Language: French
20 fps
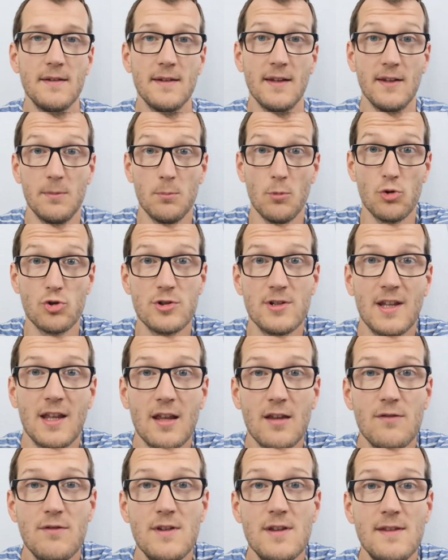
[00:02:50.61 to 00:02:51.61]
Ça se mange
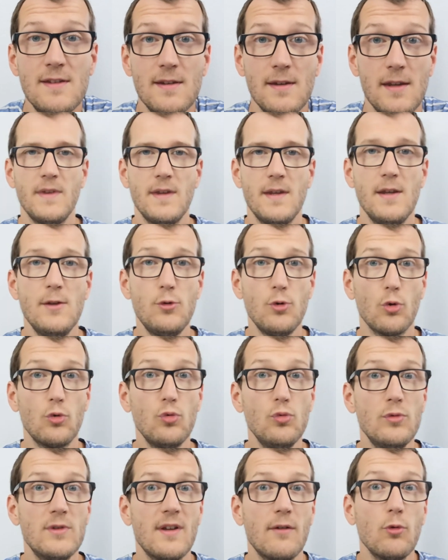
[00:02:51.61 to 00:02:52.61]
très vite et
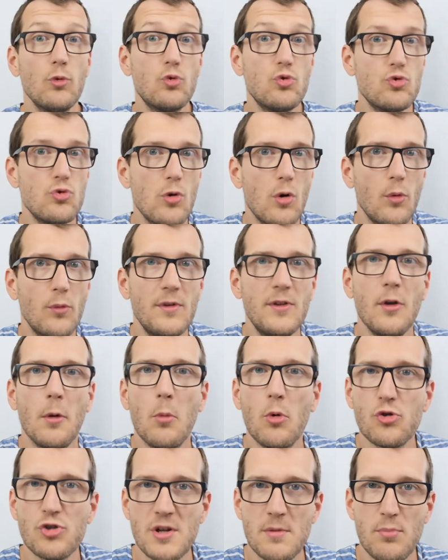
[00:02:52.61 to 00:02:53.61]
surtout, nous avons toujours envie d'en
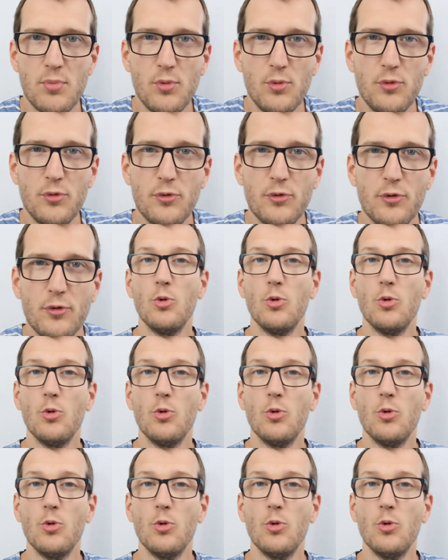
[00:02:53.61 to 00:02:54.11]
manger plus.